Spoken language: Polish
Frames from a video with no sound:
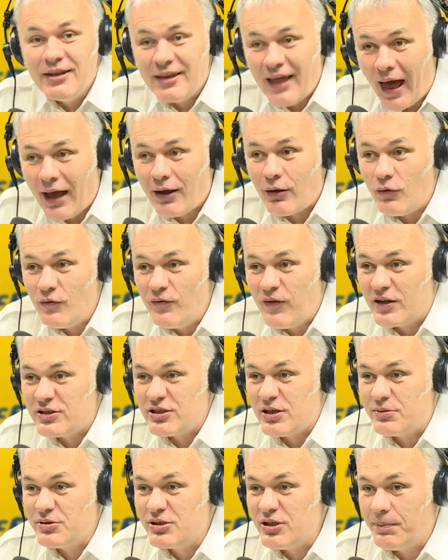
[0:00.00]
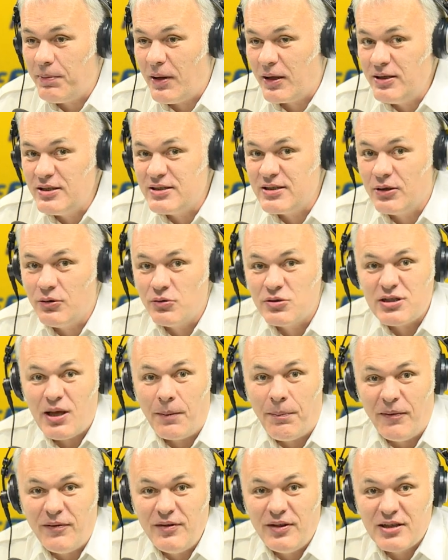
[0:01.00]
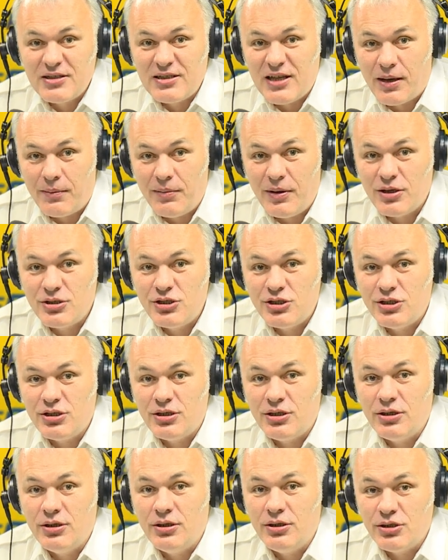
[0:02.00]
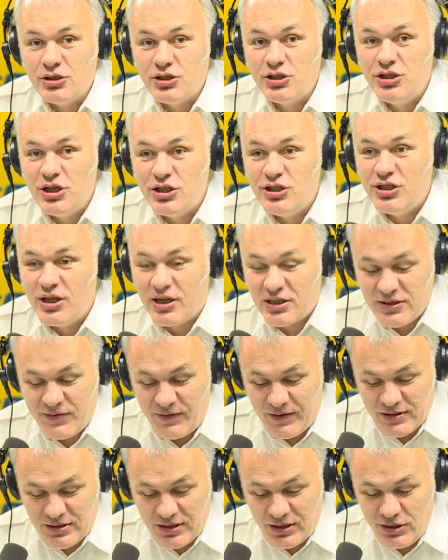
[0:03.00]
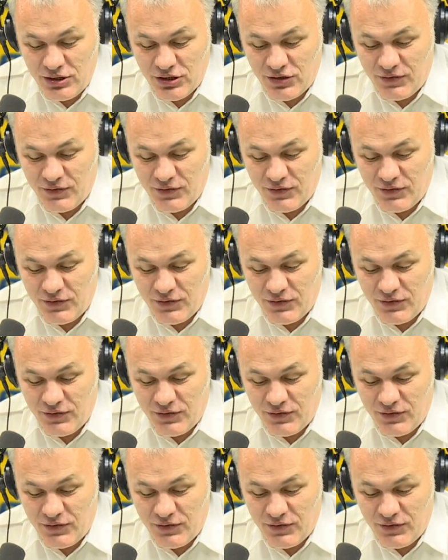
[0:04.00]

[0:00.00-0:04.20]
Tak, uważam, że Pani Sadurska powinna zarabiać 30 razy więcej